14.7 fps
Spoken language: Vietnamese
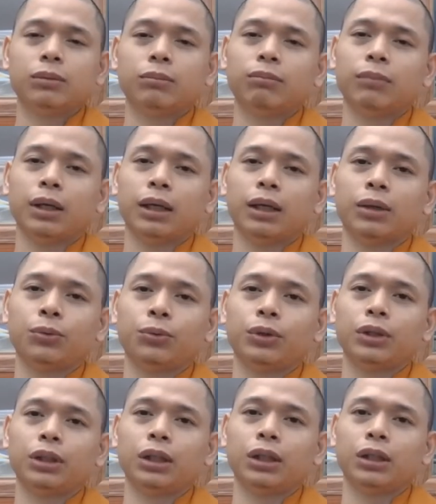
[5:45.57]
mà
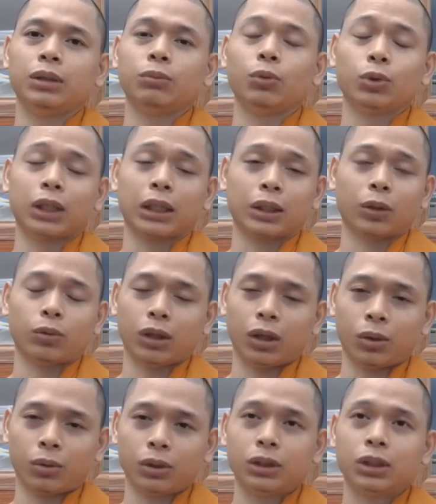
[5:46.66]
quý vị muốn đặt câu
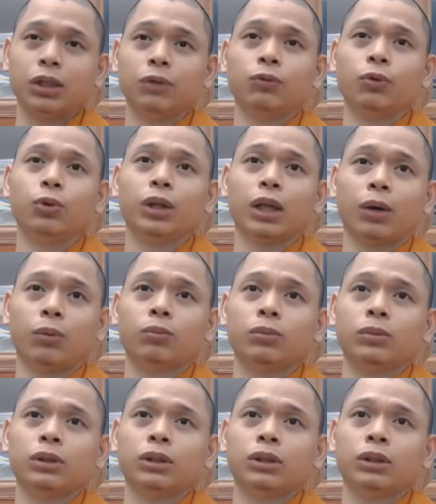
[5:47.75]
hỏi thì vui lòng